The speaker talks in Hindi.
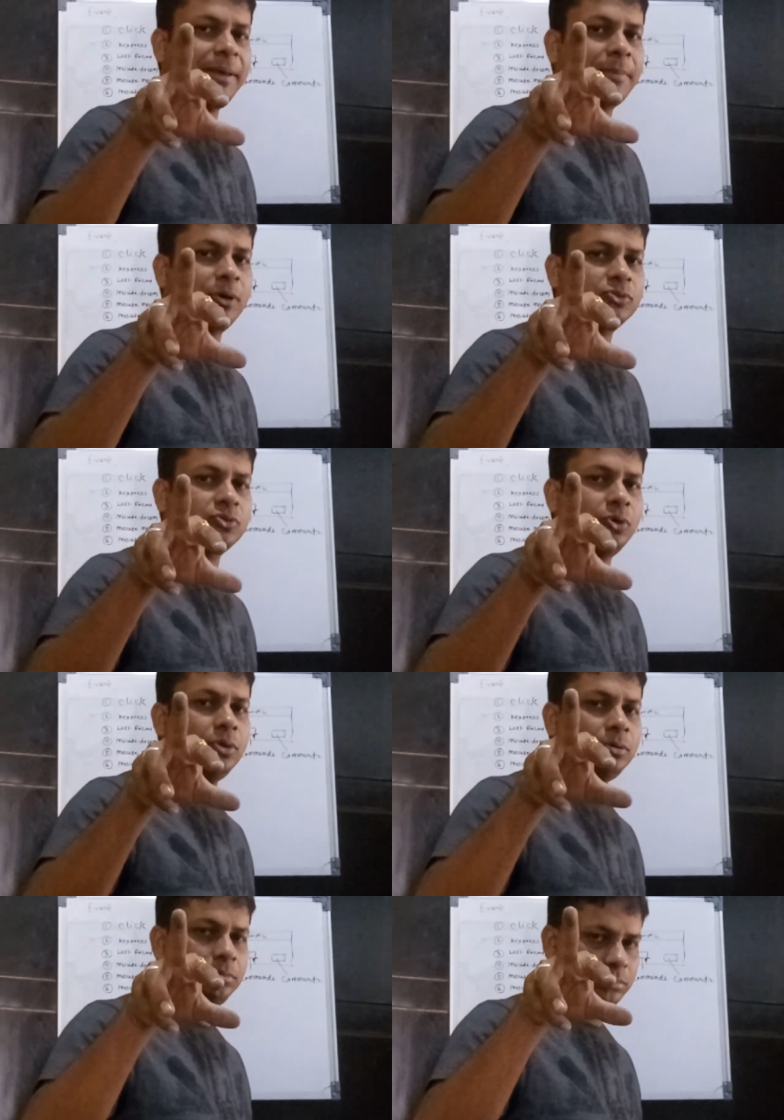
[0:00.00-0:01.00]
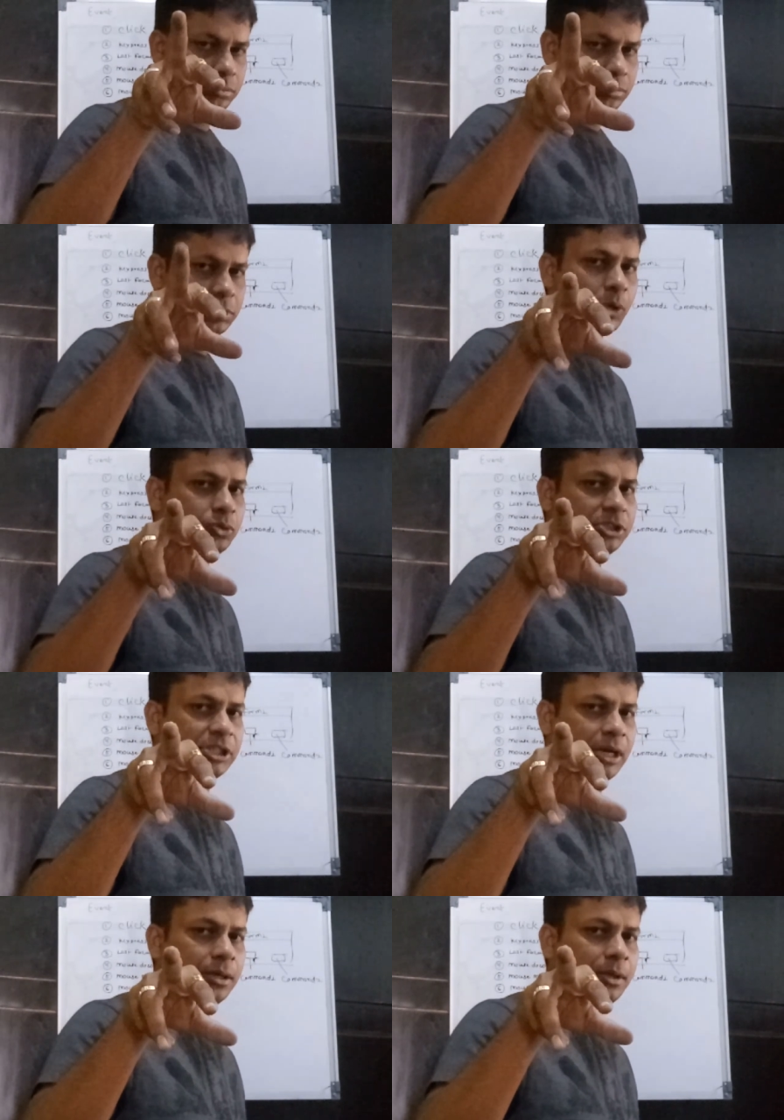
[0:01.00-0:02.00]
मैं माउस को डाउन
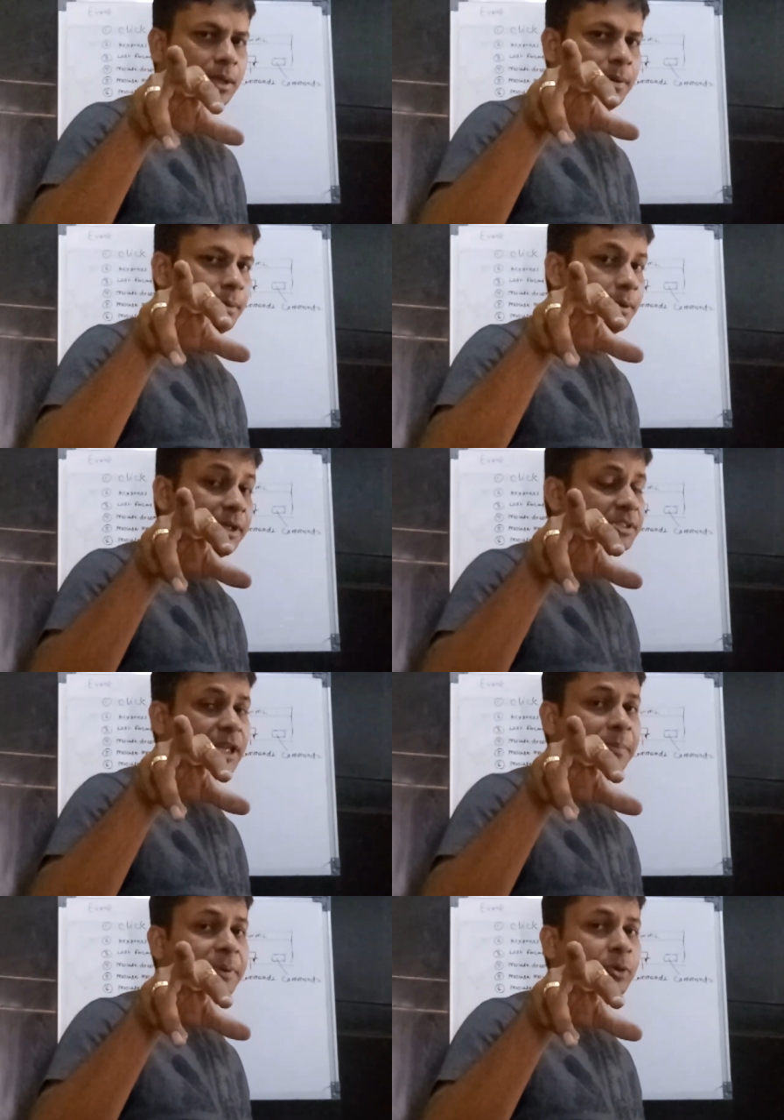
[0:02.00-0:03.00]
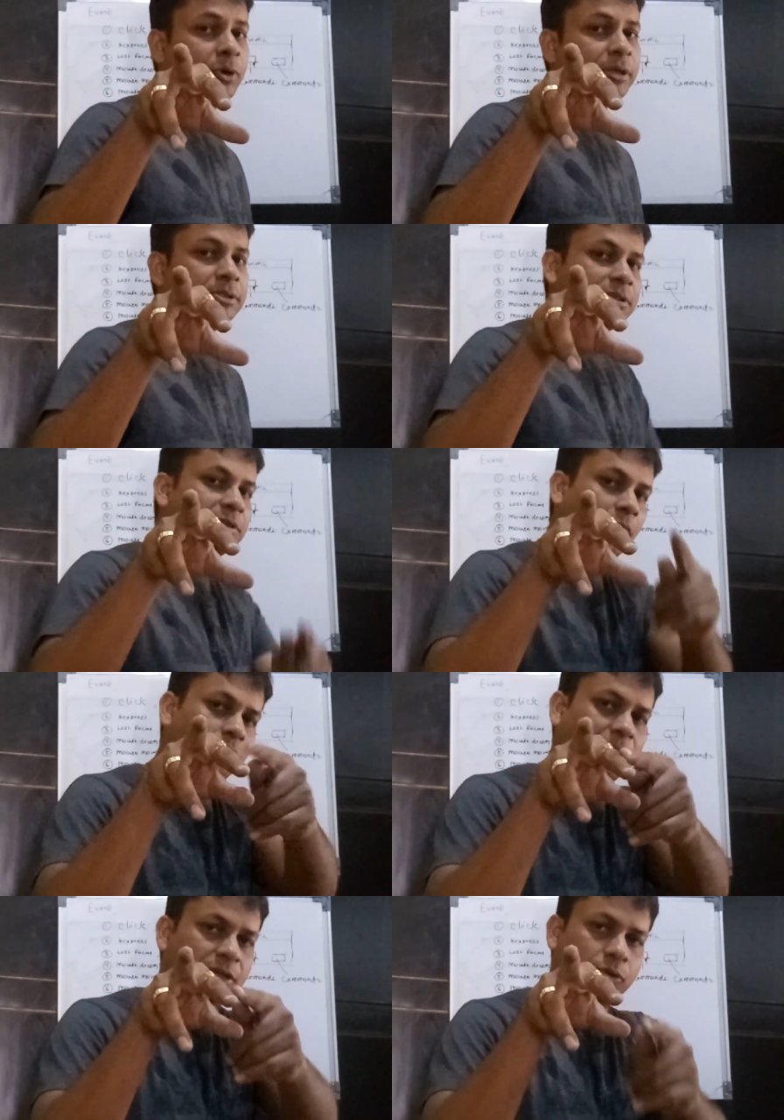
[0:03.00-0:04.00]
किया इस टाइम पे कोडिंग
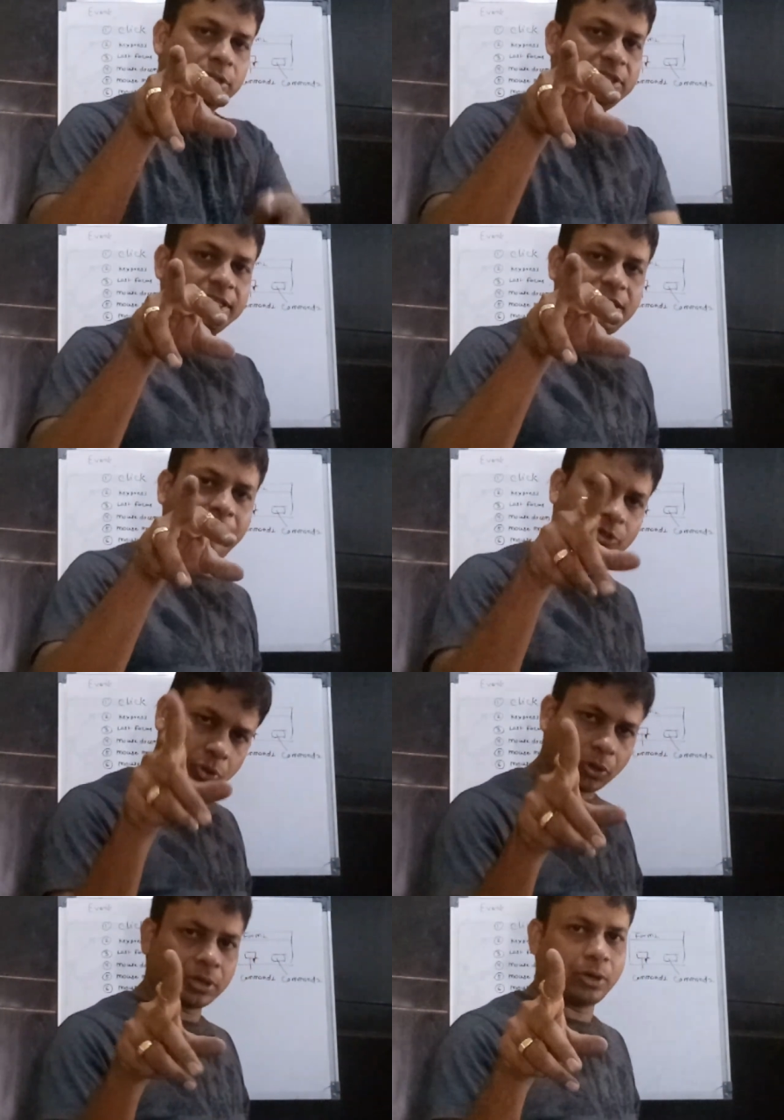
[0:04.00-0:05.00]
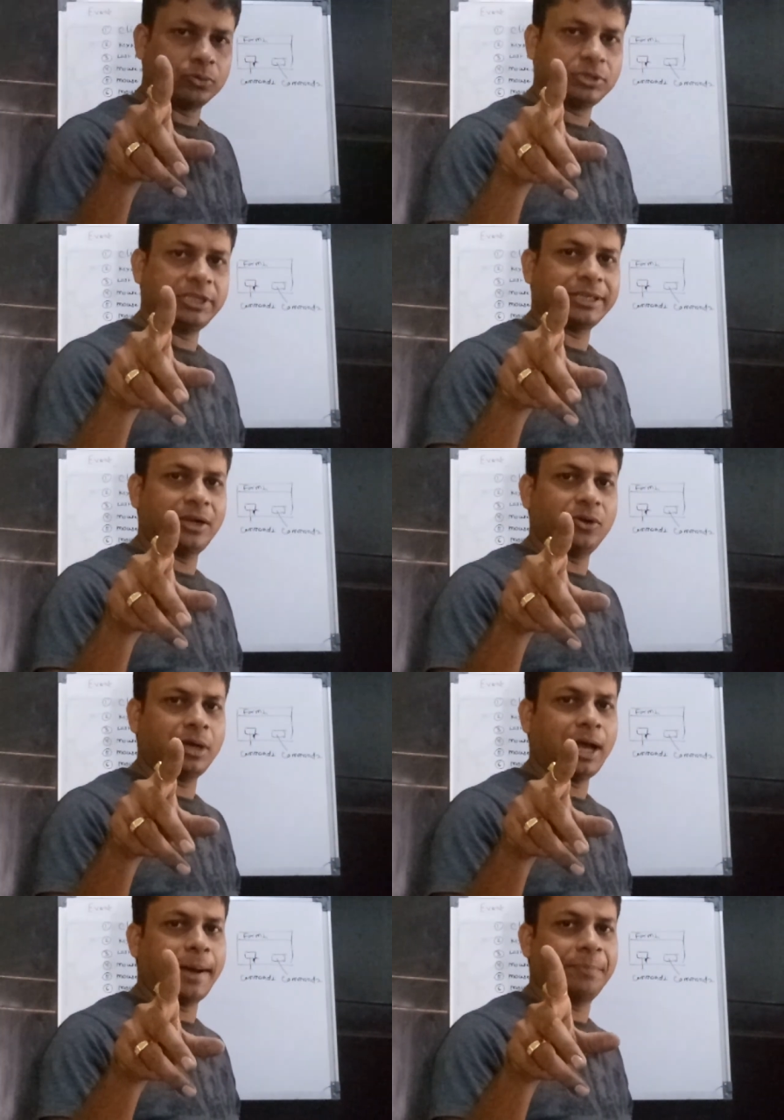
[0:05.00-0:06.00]
डाउन वाली होगी जैसे मैं छोड़ रहा हूँ तो ये क्या
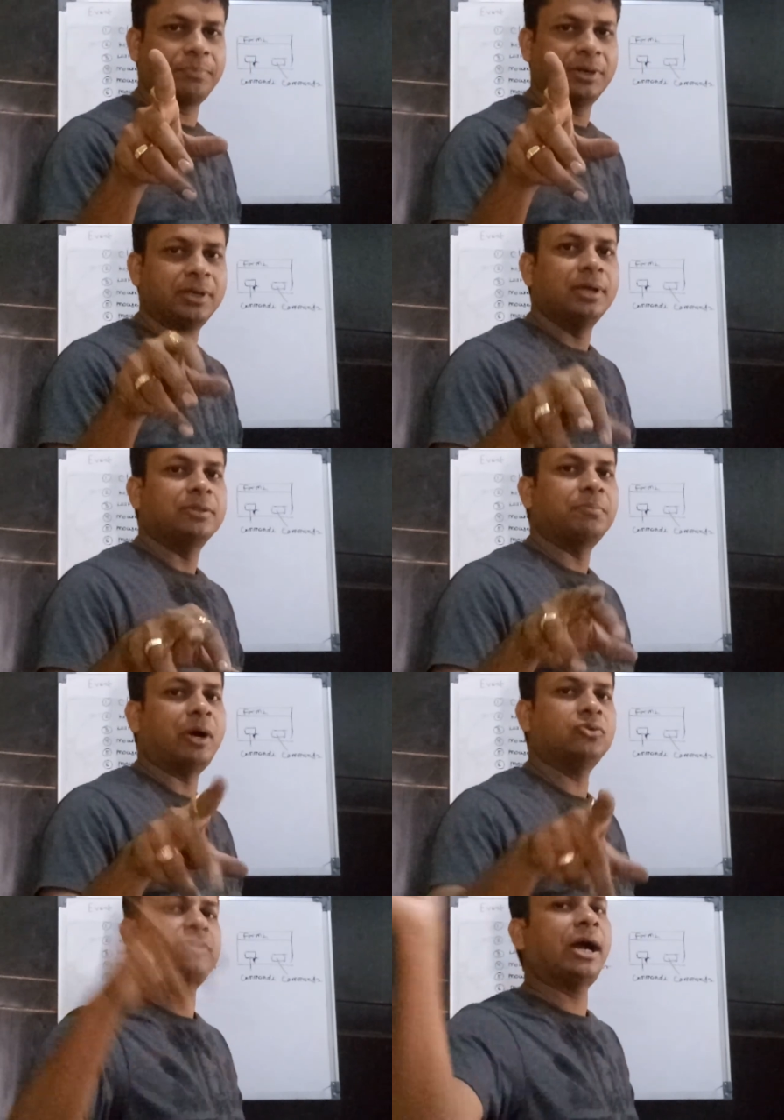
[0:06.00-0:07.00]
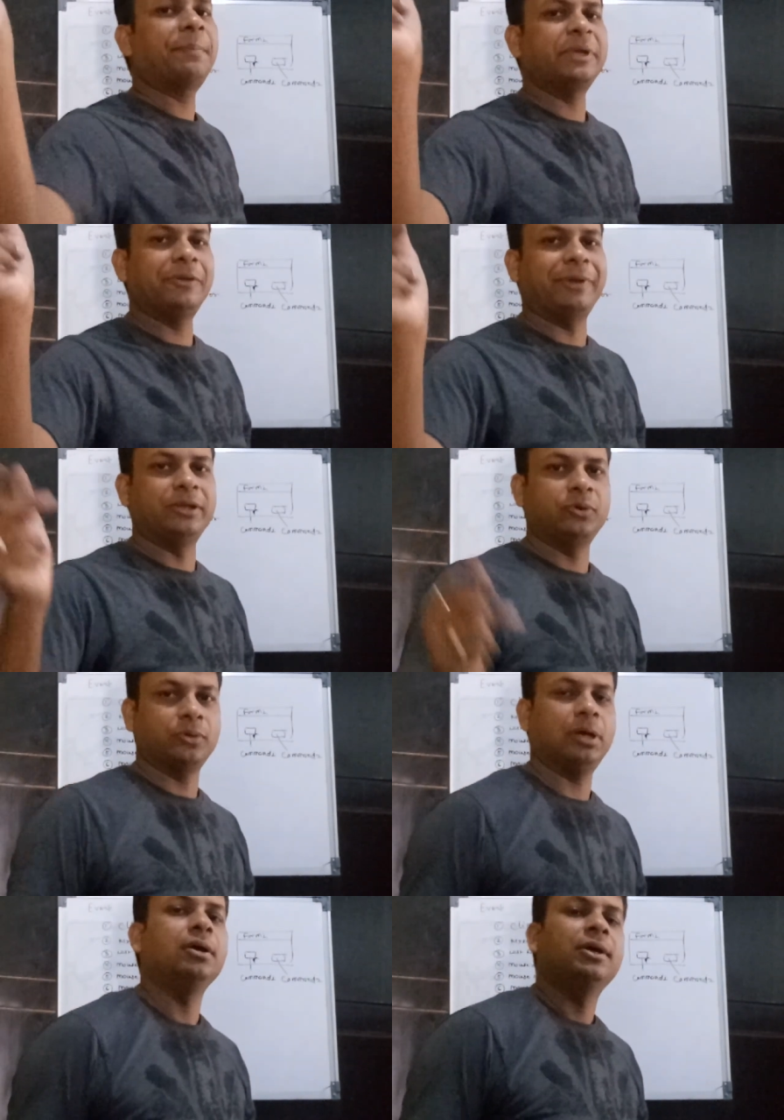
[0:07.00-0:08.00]
होगा अप माउस अप इवेंट
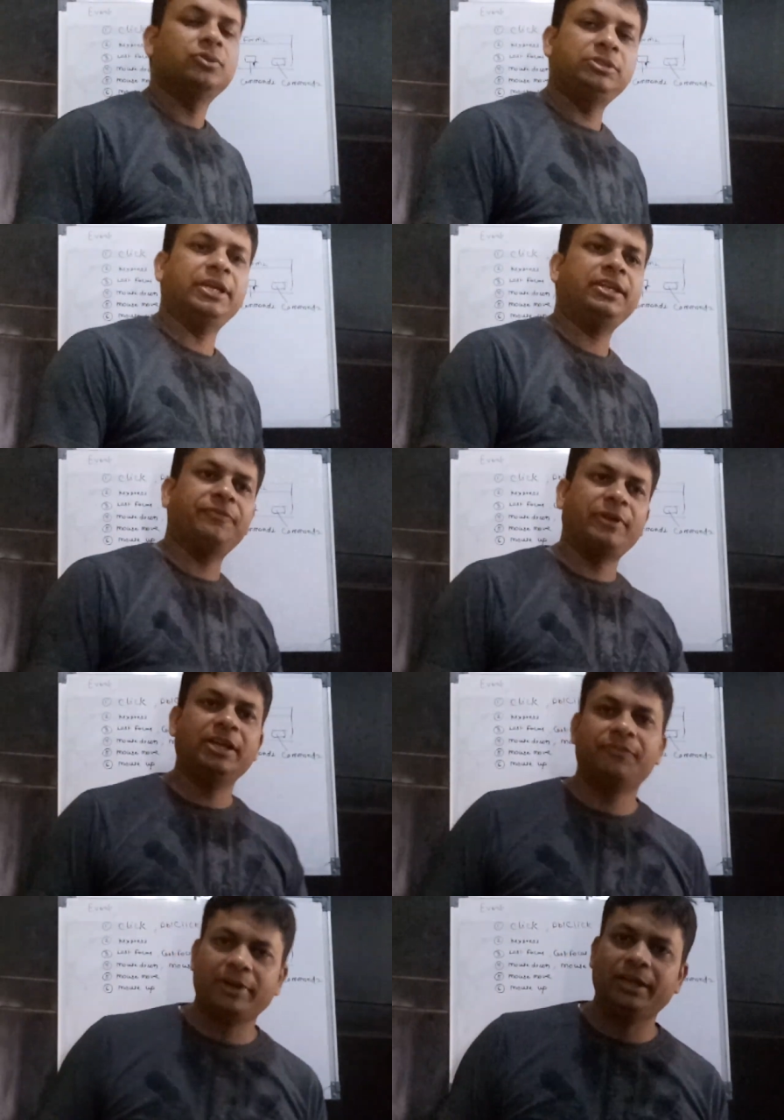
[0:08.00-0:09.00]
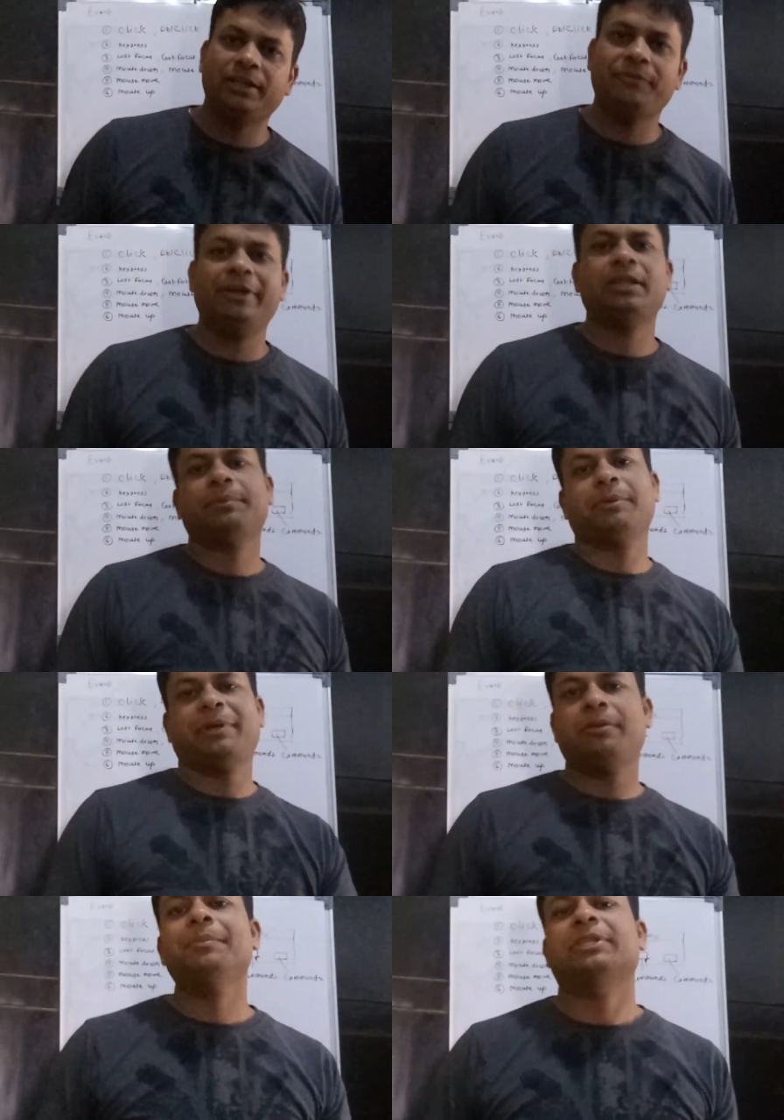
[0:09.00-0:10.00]
होगा ये डिफरेंट डिफरेंट इवेंट आपके बारे में